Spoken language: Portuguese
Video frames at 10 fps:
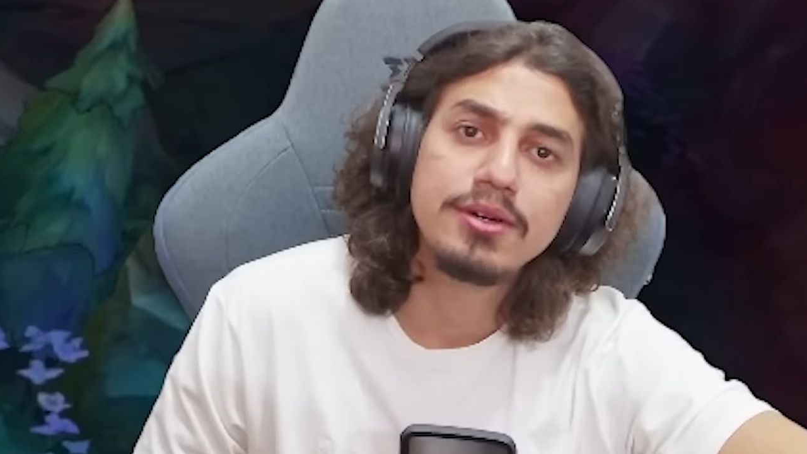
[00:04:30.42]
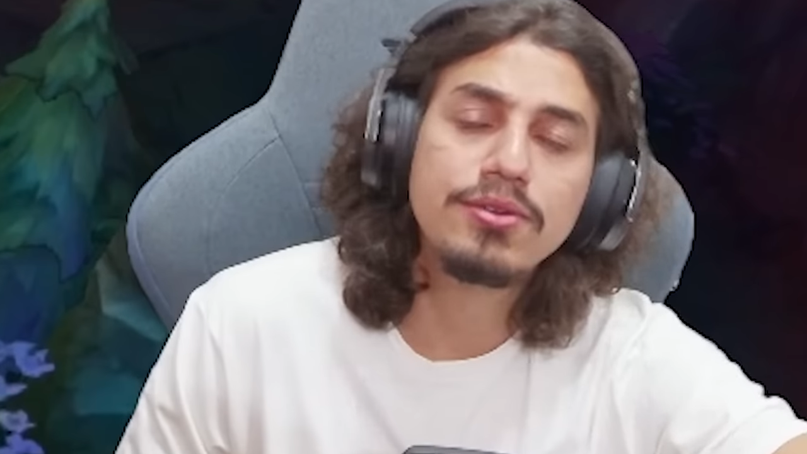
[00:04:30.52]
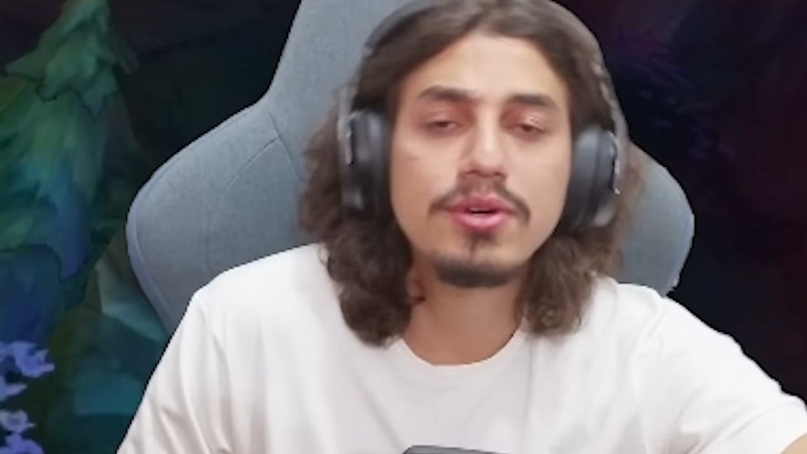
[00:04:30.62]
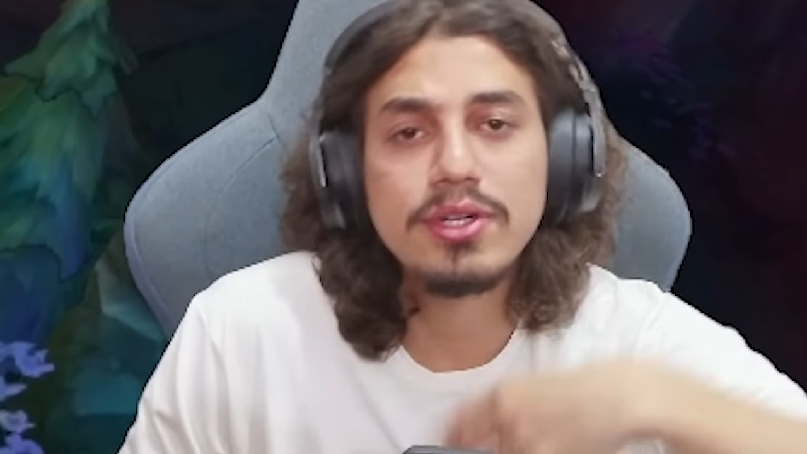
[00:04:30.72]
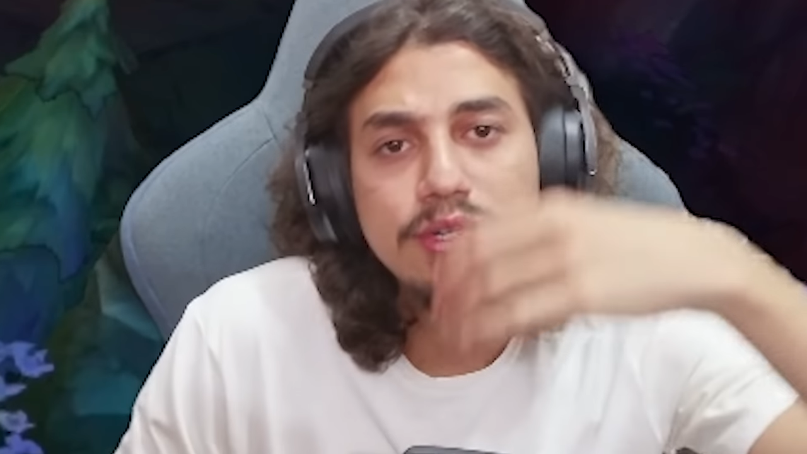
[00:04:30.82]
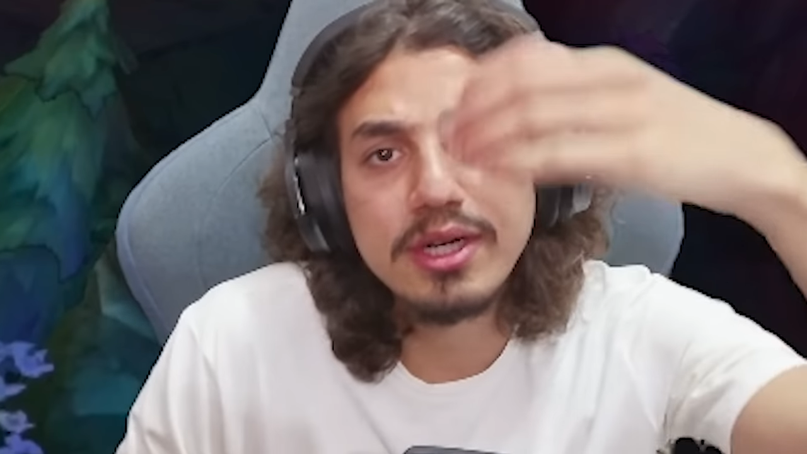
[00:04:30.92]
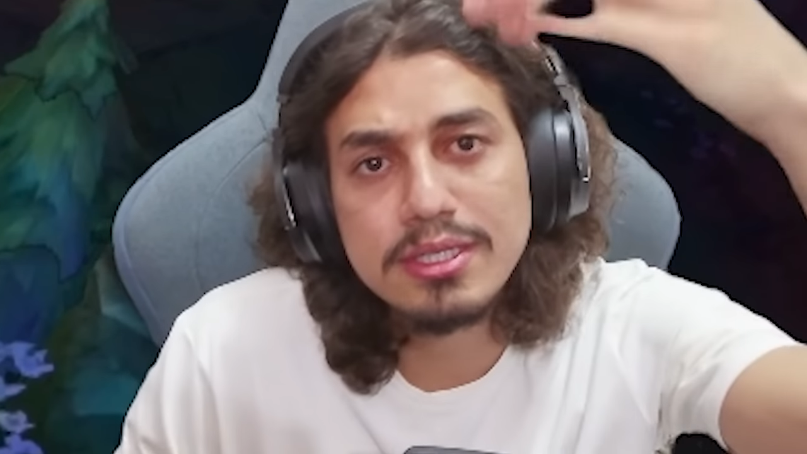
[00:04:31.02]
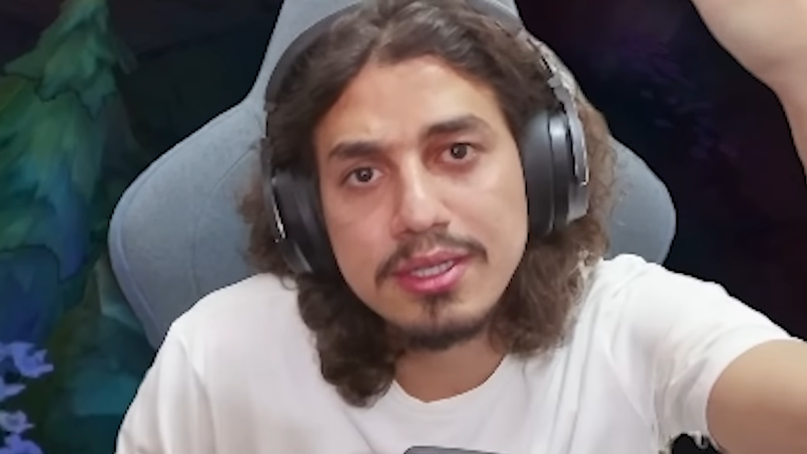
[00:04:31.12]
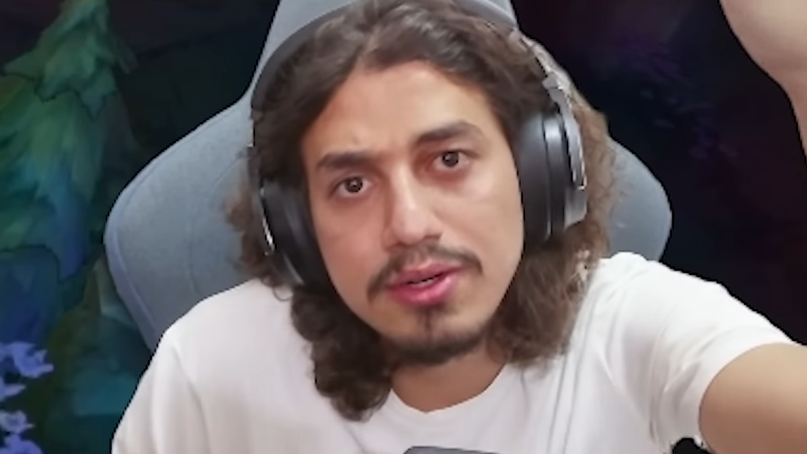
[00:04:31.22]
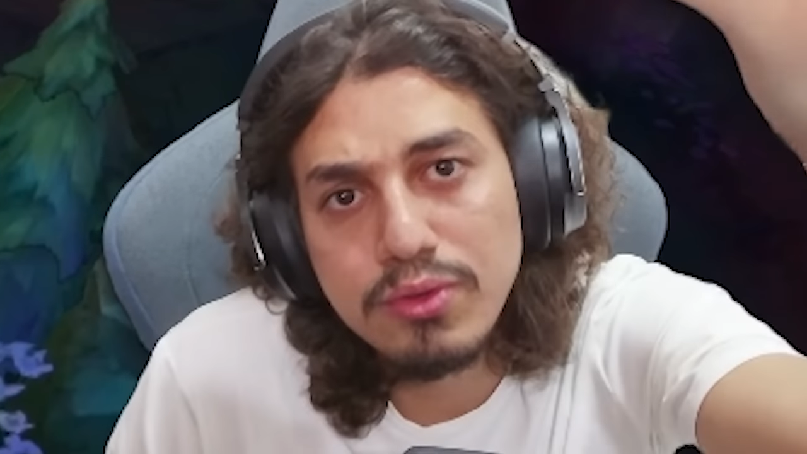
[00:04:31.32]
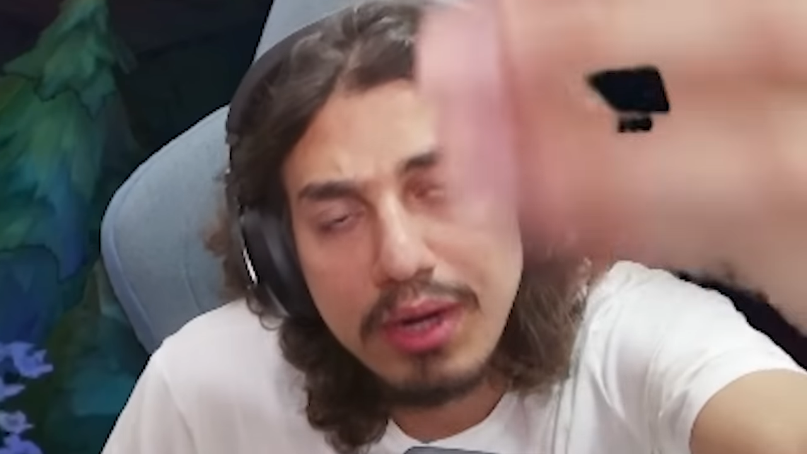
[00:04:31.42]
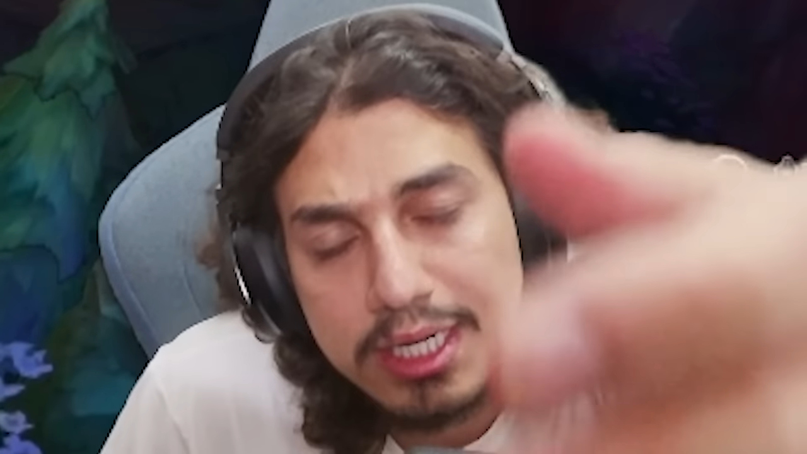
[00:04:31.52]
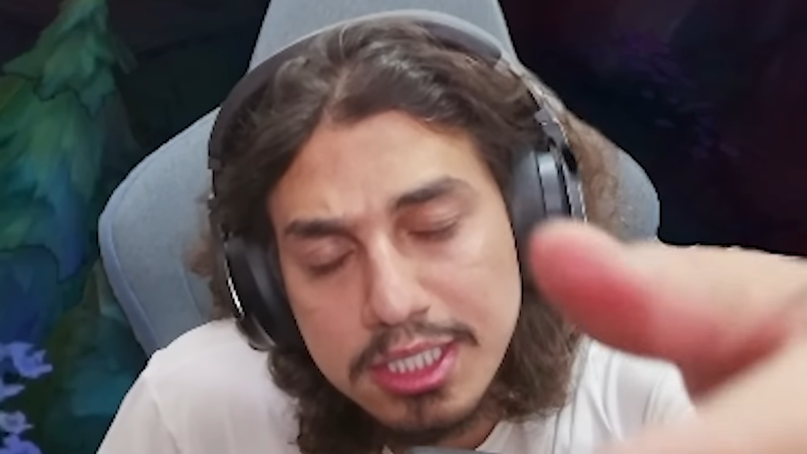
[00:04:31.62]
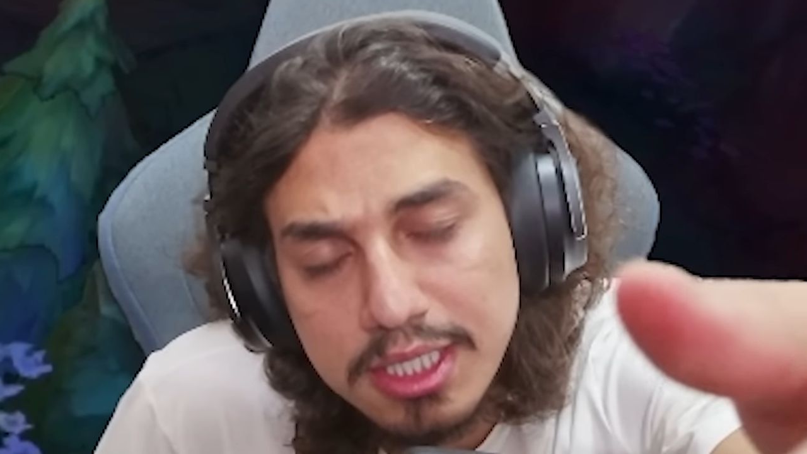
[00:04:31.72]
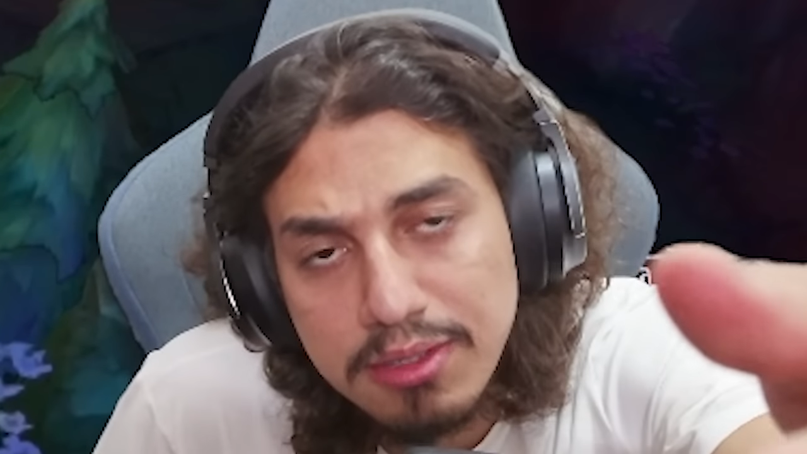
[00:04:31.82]
O Gordox, que é o
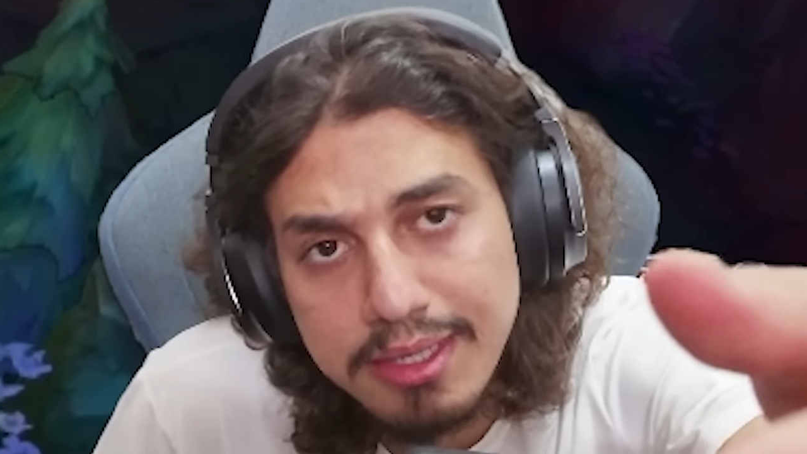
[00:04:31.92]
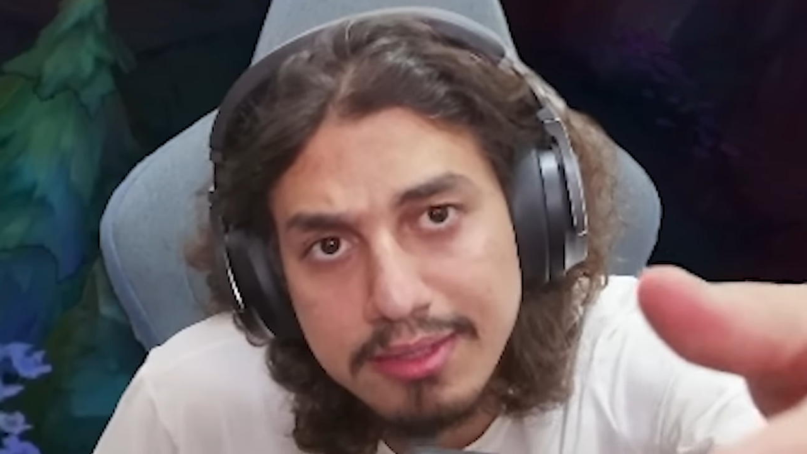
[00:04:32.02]
guardião